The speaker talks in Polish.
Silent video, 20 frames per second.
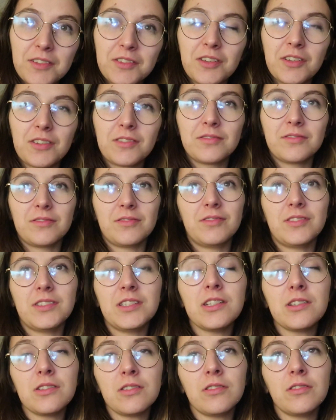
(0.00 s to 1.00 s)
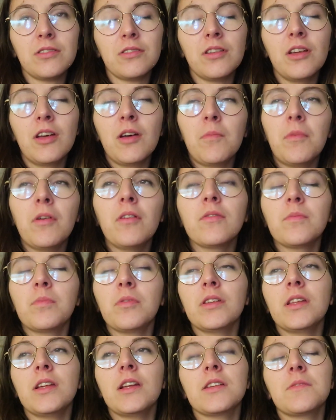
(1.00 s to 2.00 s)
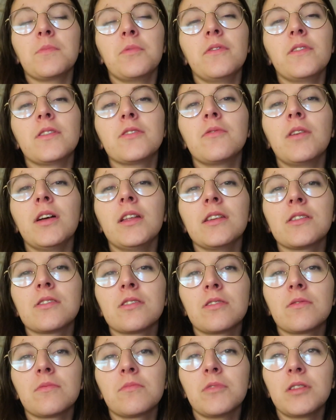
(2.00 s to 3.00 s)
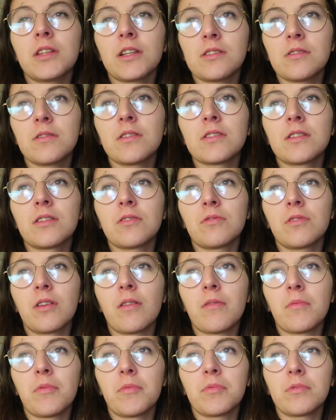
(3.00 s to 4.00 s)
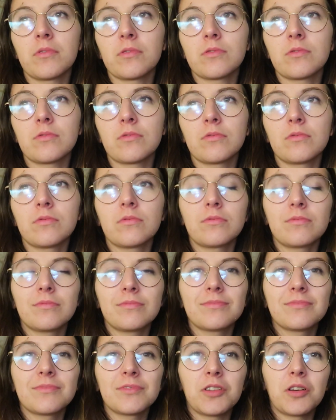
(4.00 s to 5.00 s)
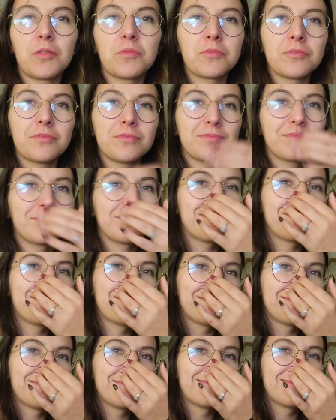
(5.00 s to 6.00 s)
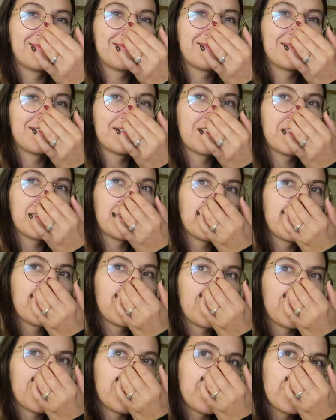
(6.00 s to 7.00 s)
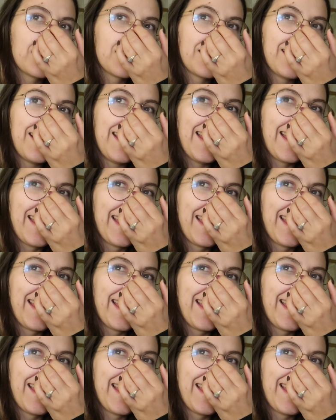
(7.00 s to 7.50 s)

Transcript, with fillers: No. Widzisz, to po, po zaraz powiedz Łanie, że my tak sobie żartujemy po prostu. No, tam. No to jest mały żart. No.